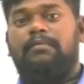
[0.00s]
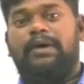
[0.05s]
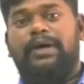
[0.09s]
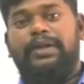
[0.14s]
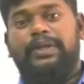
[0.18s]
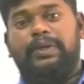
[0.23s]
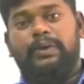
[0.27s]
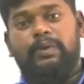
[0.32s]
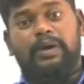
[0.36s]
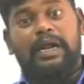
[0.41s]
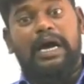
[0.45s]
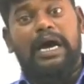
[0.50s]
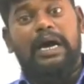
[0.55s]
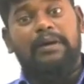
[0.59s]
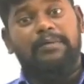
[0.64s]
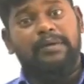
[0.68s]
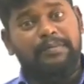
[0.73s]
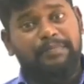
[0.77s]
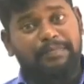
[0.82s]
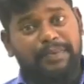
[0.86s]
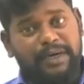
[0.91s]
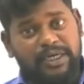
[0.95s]
మరియు
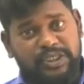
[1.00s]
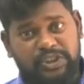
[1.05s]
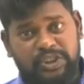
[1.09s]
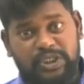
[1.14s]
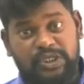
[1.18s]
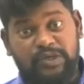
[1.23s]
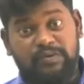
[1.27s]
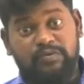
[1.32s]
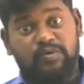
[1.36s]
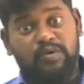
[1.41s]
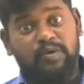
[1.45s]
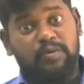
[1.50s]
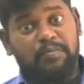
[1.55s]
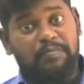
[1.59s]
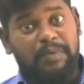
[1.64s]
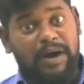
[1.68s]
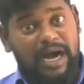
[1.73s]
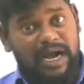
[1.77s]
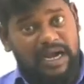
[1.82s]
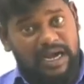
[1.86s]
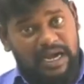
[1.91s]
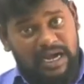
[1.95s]
రామప్ప చెరువు
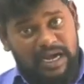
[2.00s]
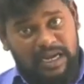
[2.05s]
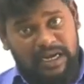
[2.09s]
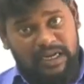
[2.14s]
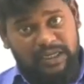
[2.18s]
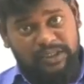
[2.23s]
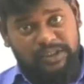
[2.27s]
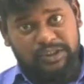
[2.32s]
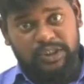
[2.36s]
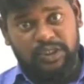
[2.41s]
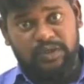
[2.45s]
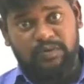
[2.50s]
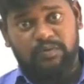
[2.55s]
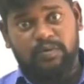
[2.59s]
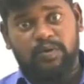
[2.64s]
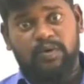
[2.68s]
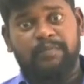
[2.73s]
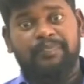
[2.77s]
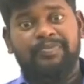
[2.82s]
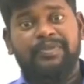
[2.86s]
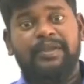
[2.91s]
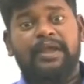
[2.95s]
పాకాల
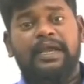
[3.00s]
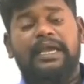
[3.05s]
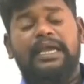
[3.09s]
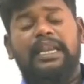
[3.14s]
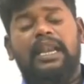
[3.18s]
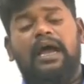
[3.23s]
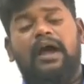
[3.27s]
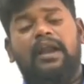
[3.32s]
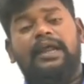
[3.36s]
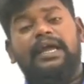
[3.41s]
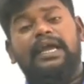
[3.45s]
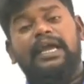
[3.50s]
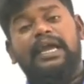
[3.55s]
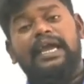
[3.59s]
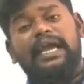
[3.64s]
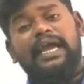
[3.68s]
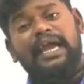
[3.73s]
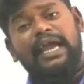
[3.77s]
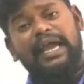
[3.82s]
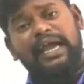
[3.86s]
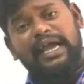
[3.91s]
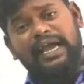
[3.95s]
చెరువు ఇలా
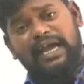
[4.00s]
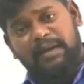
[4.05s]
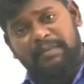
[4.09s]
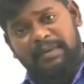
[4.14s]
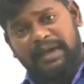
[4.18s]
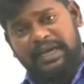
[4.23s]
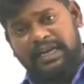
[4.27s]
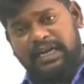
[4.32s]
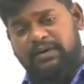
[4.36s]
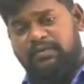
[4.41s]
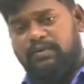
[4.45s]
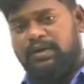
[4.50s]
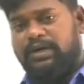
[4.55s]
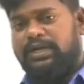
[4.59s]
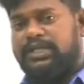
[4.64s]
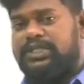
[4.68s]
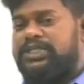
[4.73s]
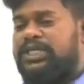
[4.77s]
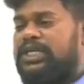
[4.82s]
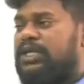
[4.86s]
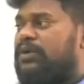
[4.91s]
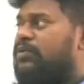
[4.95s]

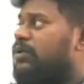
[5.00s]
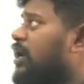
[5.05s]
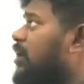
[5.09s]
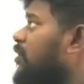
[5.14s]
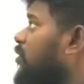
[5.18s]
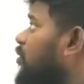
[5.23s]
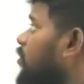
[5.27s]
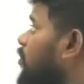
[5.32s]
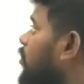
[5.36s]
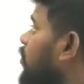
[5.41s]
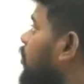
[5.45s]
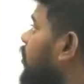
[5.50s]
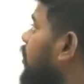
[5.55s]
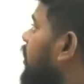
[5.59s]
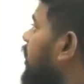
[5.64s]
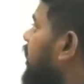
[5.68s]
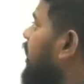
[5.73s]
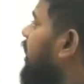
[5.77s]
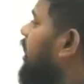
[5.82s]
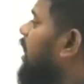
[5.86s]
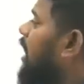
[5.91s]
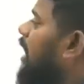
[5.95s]
అనేకమైనటువంటి చెరువులను
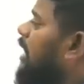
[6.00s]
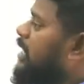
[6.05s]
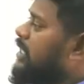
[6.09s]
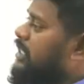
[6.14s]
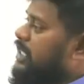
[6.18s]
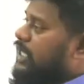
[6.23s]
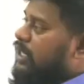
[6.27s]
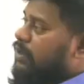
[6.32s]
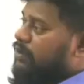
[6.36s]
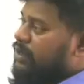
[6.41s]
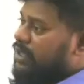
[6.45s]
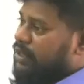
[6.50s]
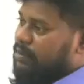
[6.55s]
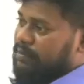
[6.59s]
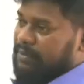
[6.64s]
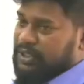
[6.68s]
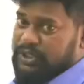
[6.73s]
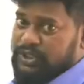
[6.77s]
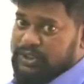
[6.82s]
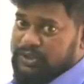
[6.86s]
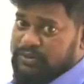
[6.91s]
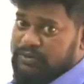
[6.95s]
ఈ కాకతీయులు
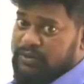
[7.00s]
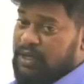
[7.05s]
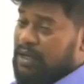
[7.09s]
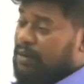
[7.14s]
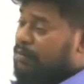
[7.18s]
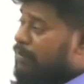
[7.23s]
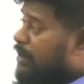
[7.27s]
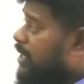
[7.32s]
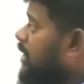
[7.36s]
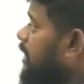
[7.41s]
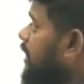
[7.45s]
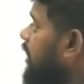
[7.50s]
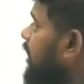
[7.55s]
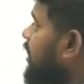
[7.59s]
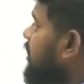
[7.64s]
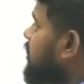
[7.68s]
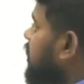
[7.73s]
నిర్మించారు మరి ఈ